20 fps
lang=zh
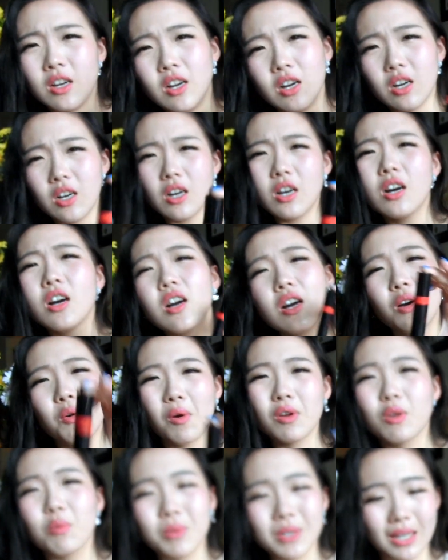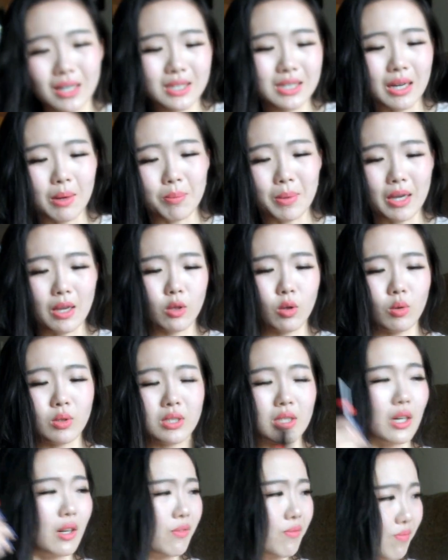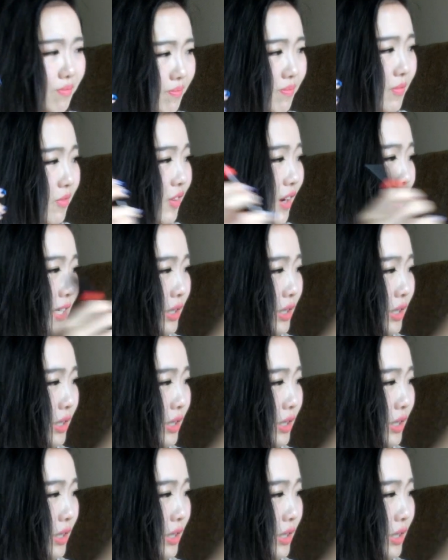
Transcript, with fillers: 啊，我都不想讲别的东西了，非常